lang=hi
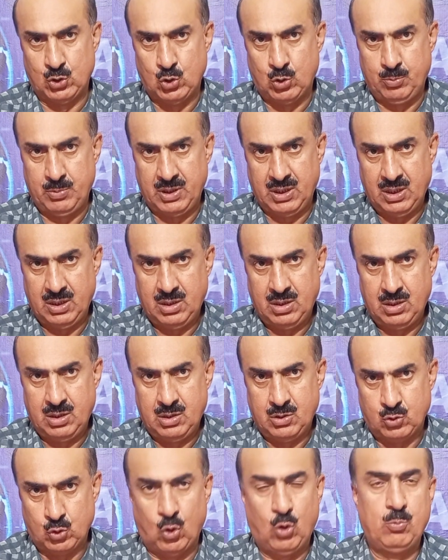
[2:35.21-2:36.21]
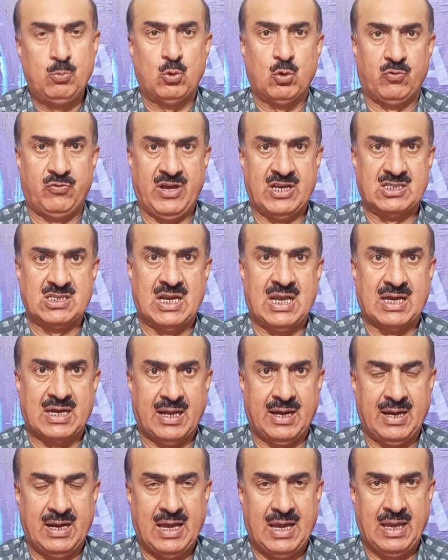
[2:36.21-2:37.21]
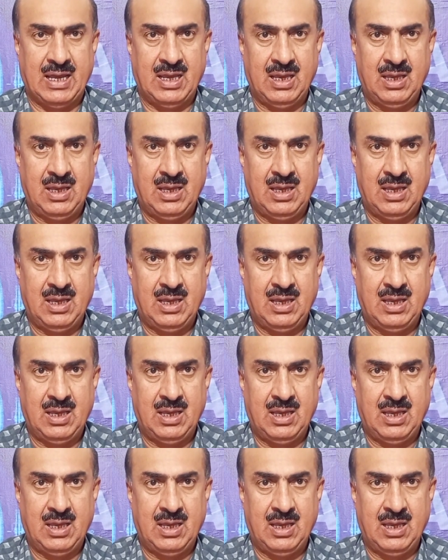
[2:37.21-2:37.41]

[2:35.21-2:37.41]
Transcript: में कौम को फैसला करना है